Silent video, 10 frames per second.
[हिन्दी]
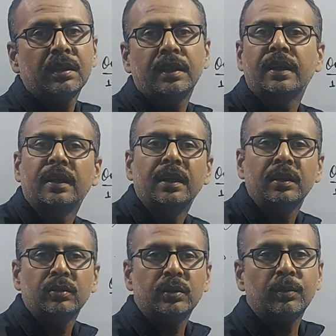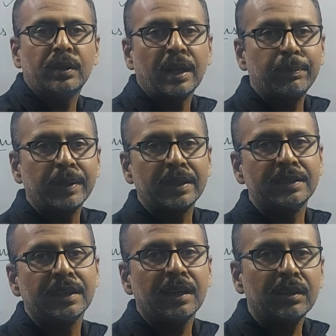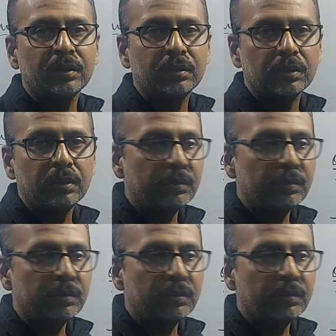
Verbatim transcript: ठीक है तो जब लोग ग्राफ पे कीजिएगा तो